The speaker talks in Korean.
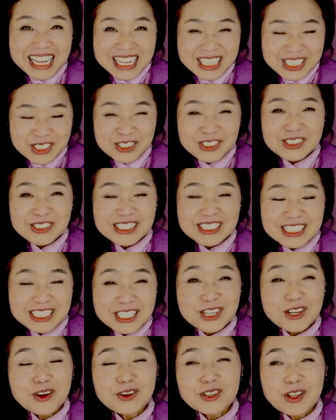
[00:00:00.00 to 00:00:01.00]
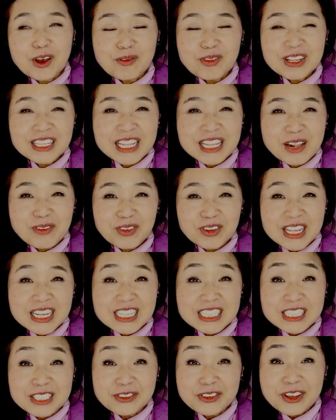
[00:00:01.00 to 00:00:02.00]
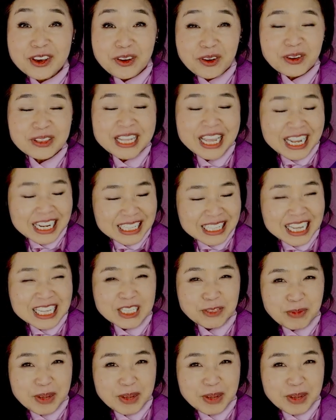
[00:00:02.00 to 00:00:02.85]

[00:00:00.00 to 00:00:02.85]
아주 그 즐거운 어머니 날 보내시고요. 내일 다시